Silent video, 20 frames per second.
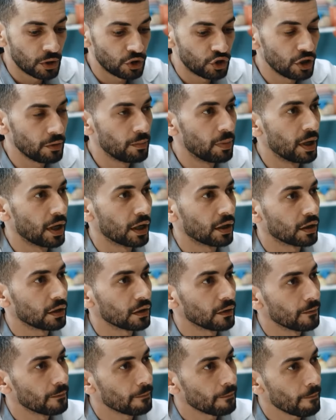بجيب
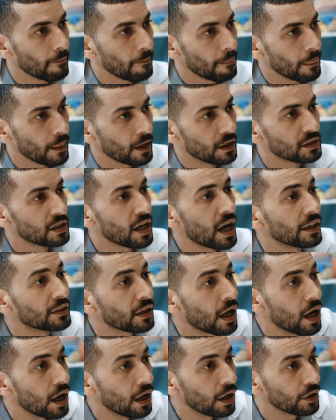لك
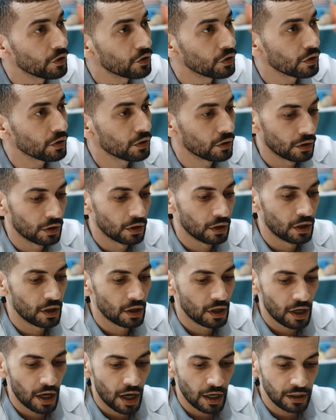ساعة حائط
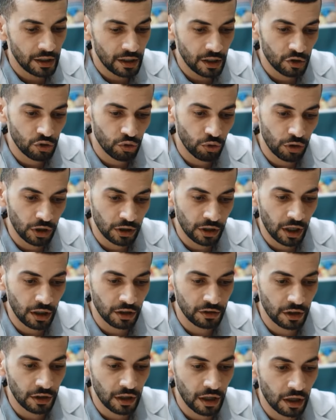عليها صورة
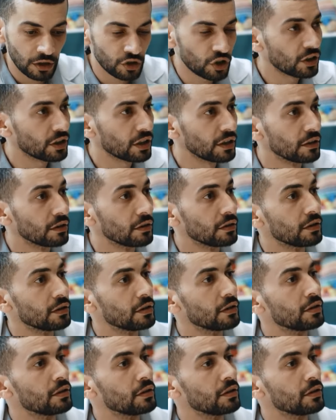خريطة الأرجنتين